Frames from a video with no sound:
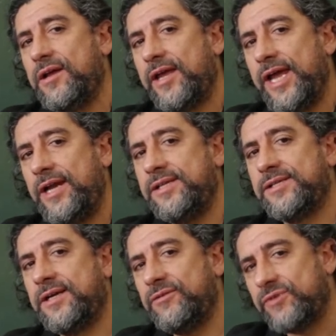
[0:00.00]

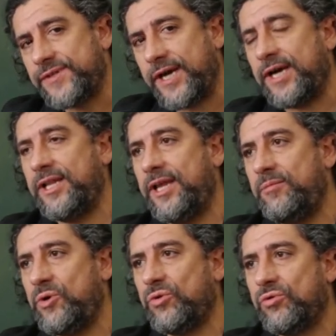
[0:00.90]
realizando, você
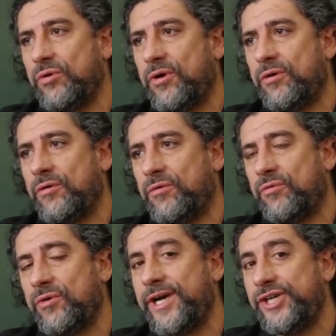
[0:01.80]
acadêmico,
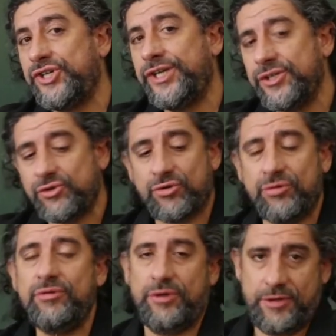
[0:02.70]
o
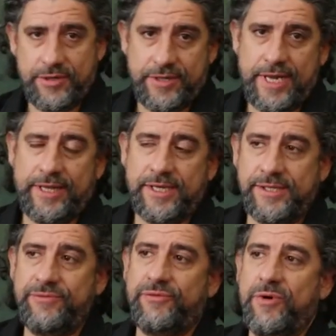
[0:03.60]
registro né,
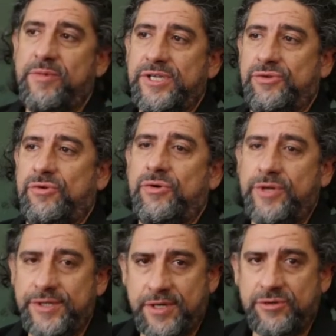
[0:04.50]
das
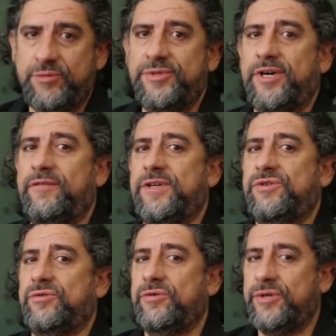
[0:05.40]
informações, das
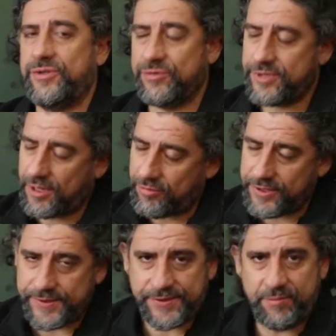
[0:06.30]
observações, dos
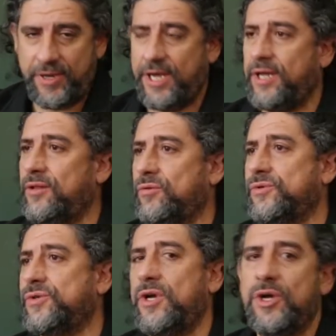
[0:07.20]

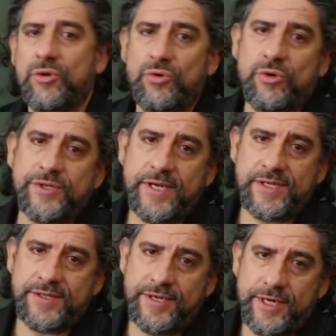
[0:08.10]
acontecimentos, dos
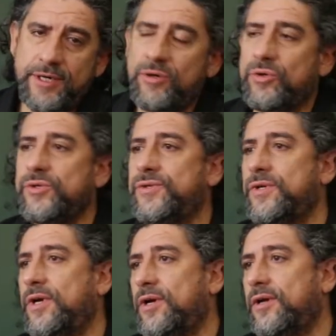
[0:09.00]
acertos,
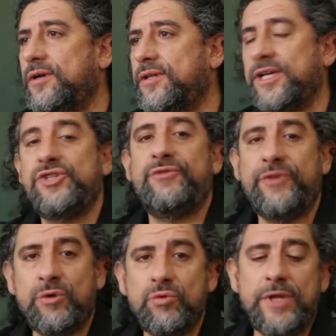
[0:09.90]
das
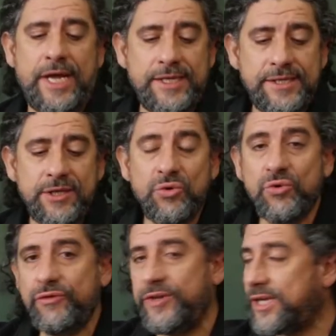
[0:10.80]
dificuldades e
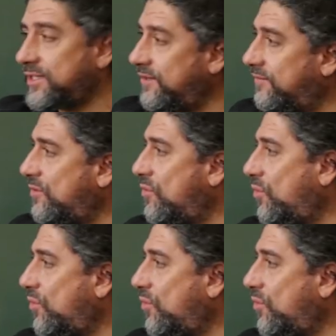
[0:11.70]
dúvidas que vão